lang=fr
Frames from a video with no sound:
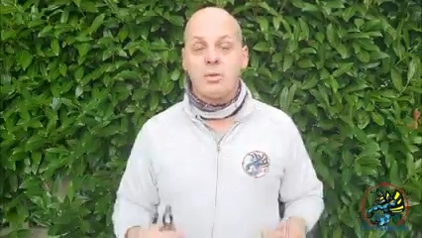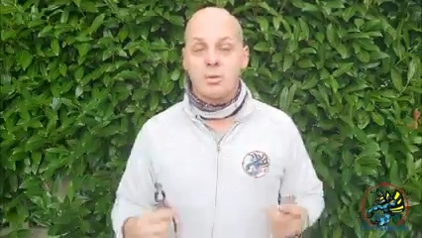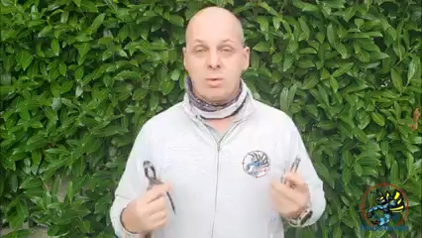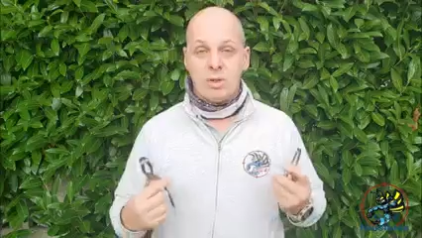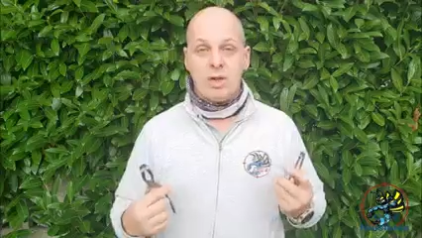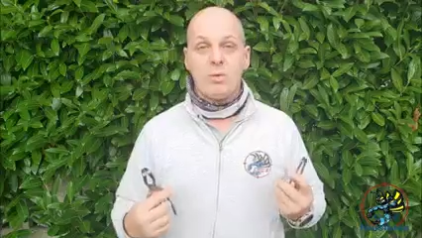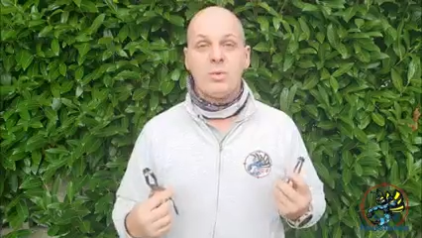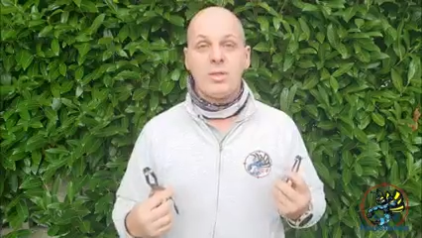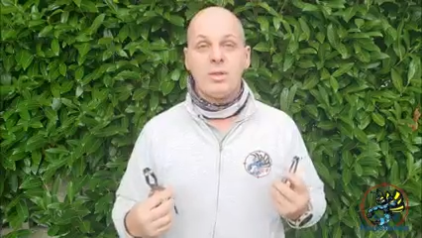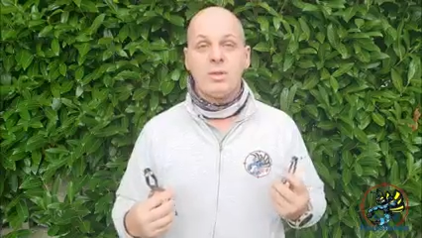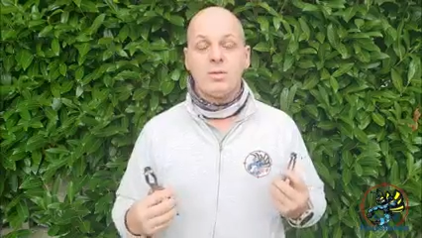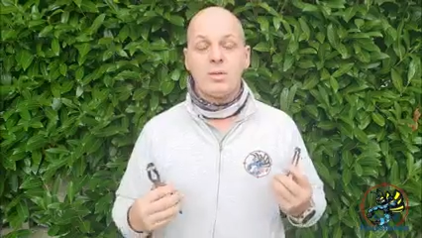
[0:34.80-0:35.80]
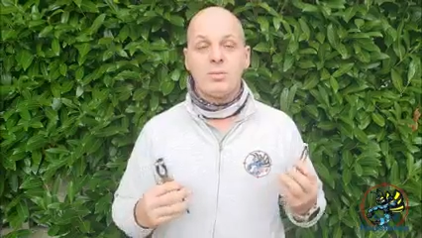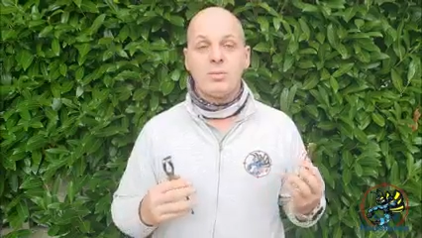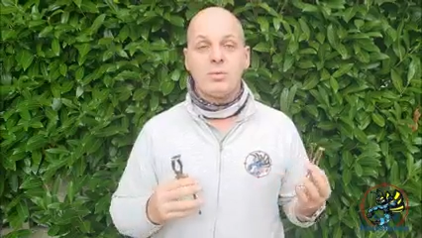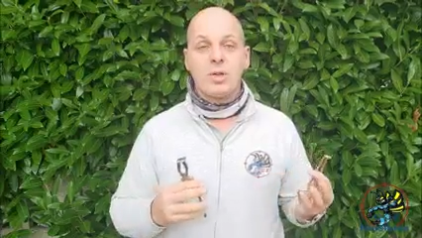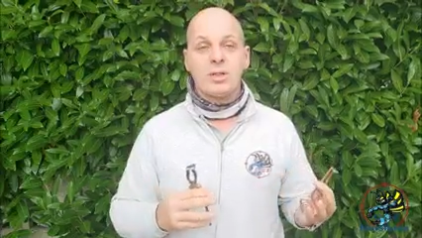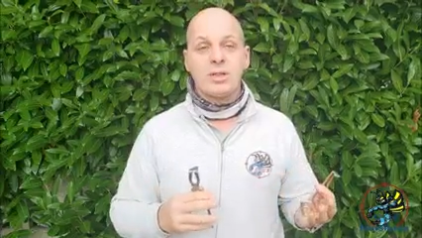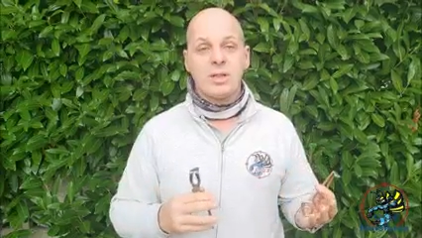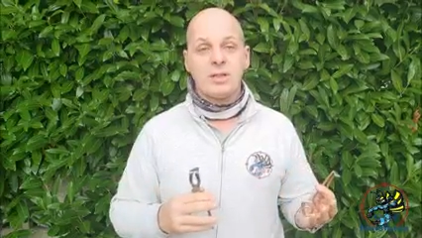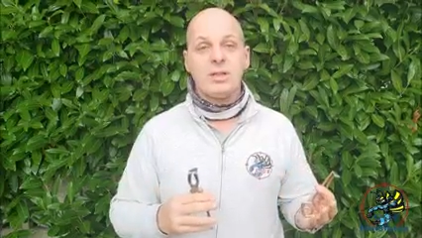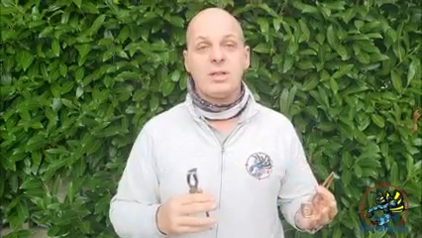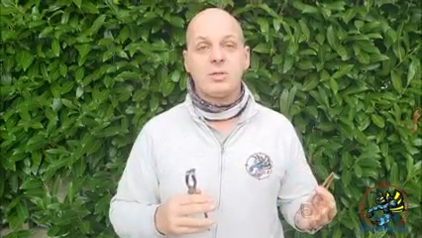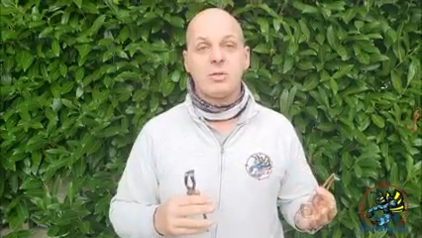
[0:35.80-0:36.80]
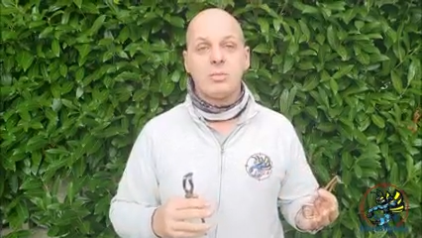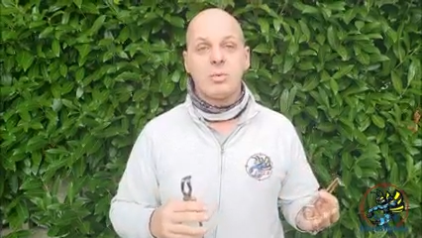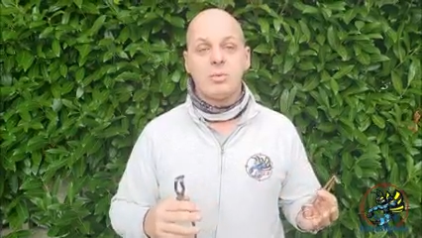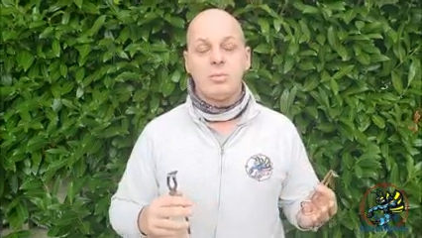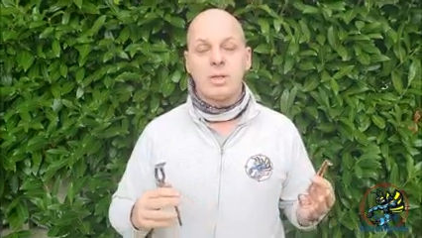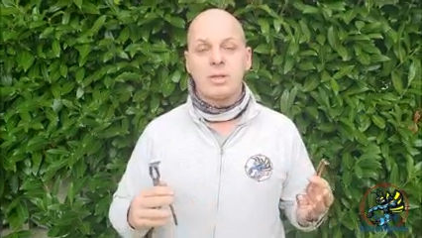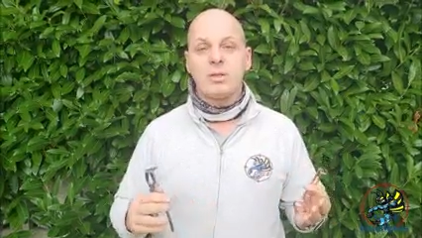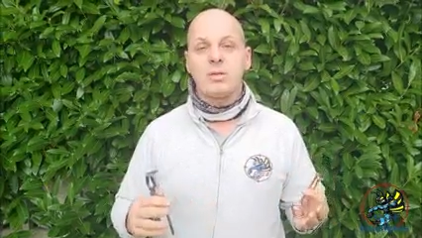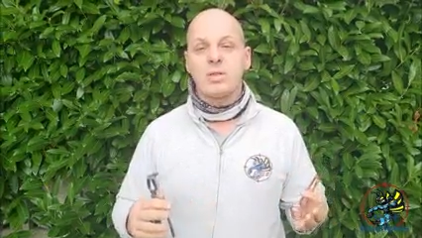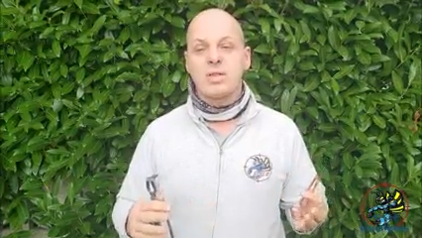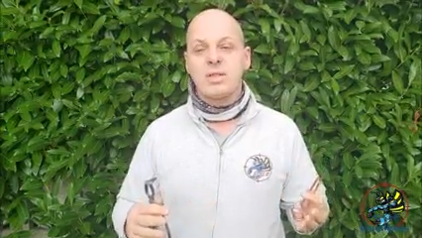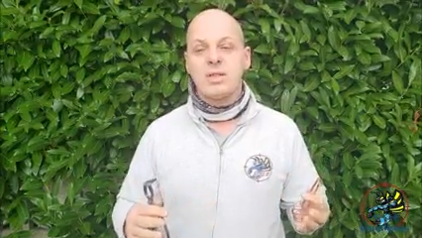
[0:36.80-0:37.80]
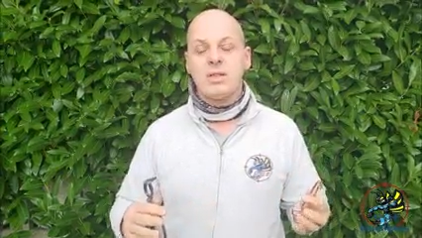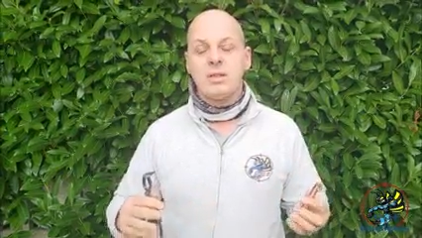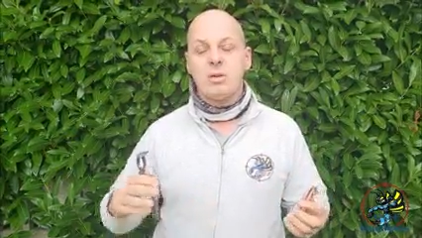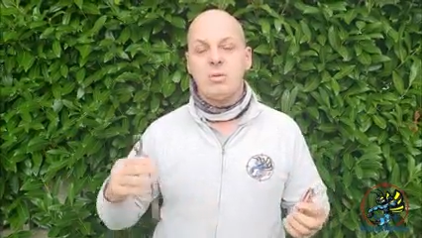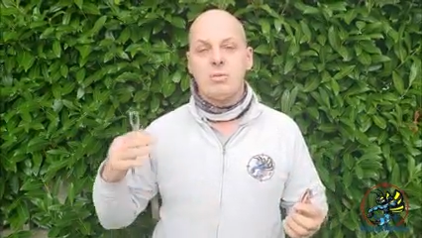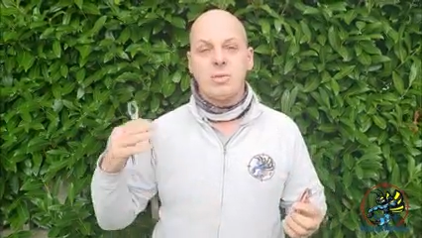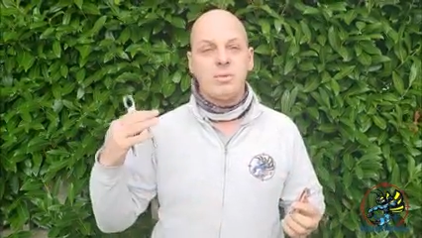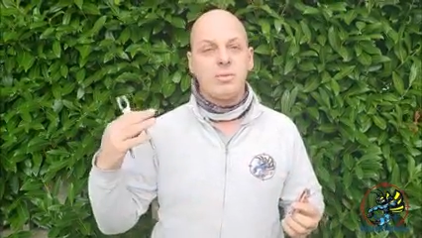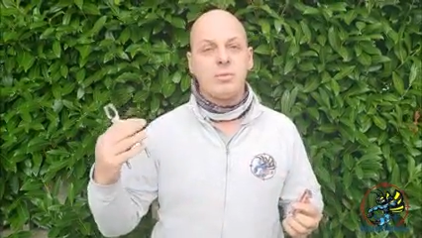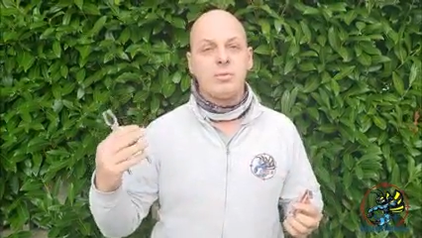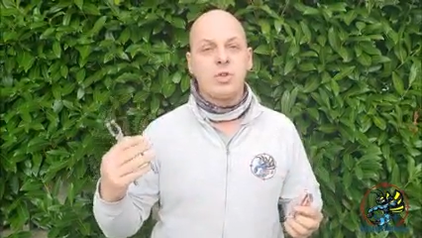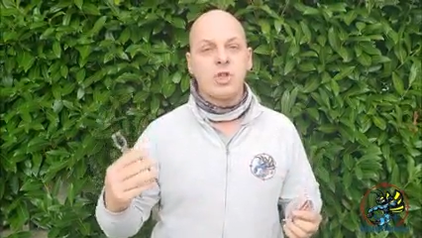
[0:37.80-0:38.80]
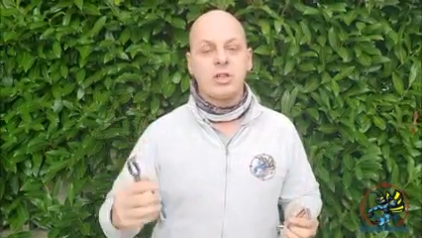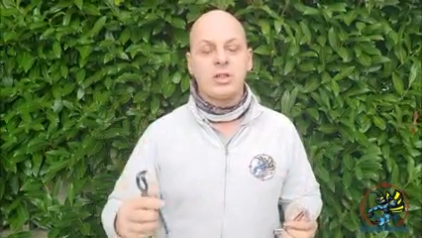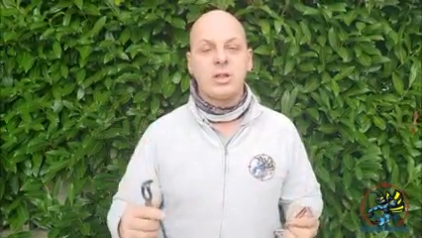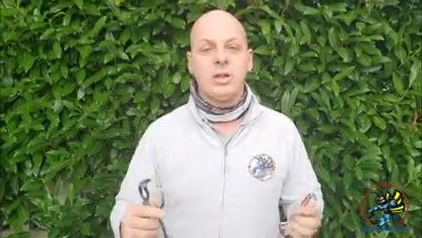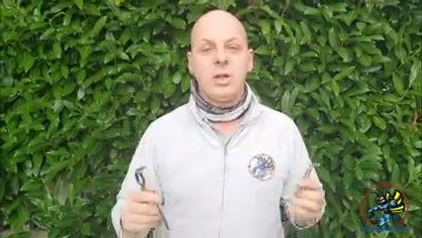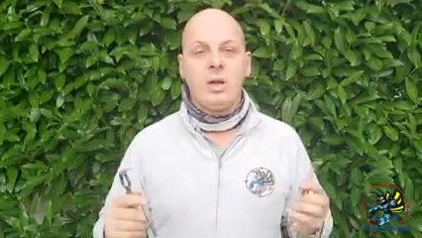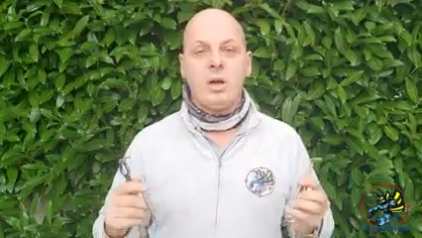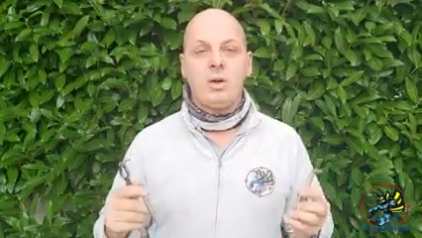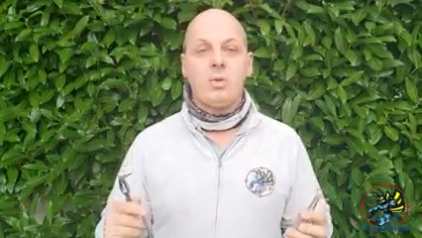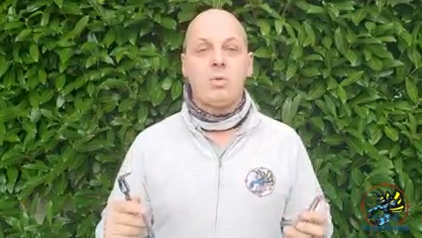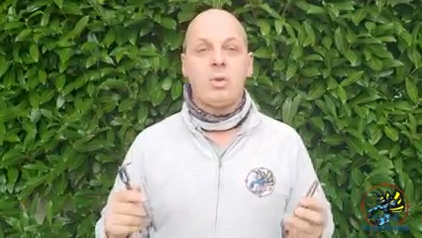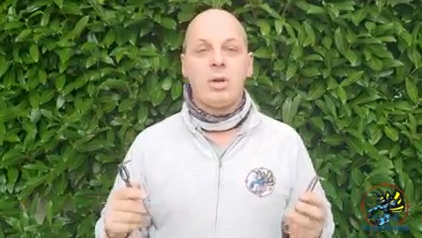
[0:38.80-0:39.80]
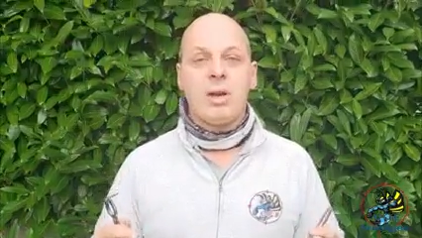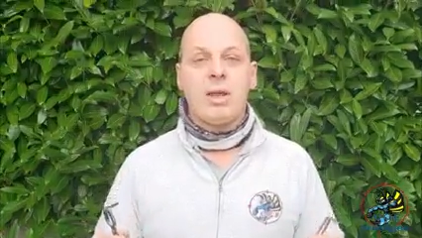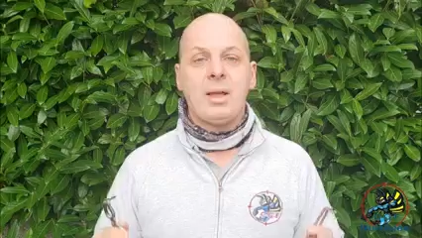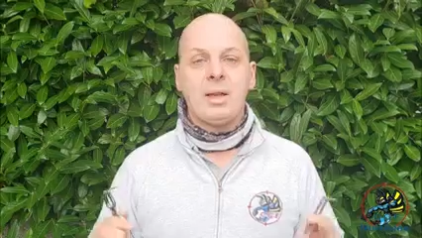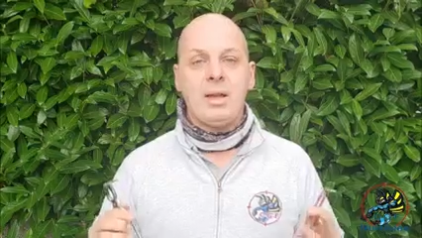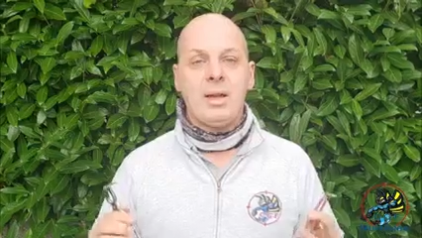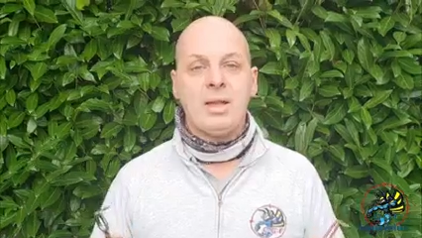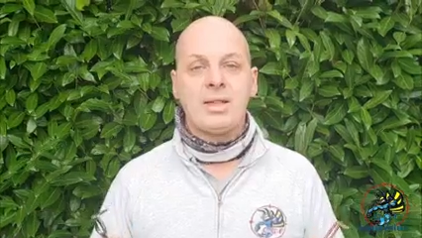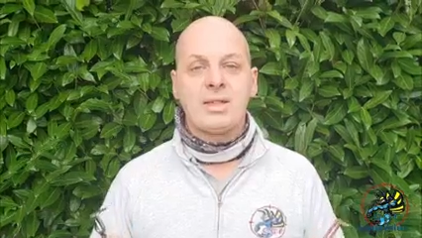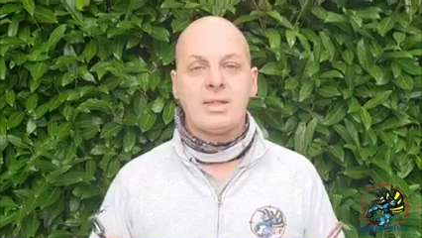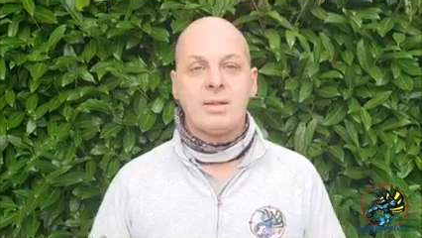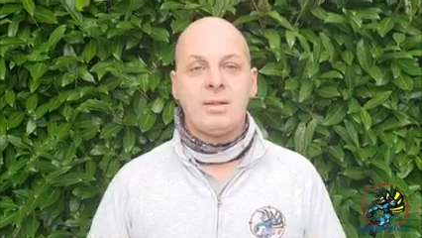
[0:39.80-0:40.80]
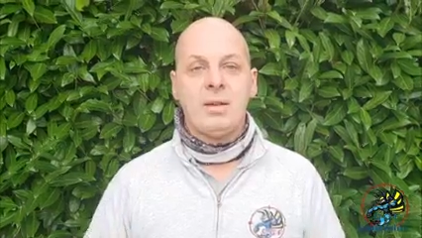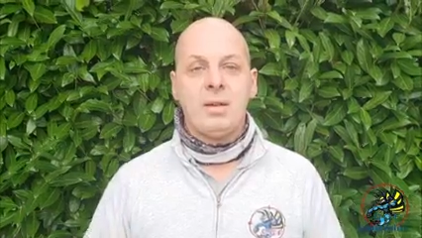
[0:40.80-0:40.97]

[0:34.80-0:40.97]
Donc là, oui, on va pouvoir traiter la taupe. Maintenant, si elle est au fin fond de votre jardin, on la laisse.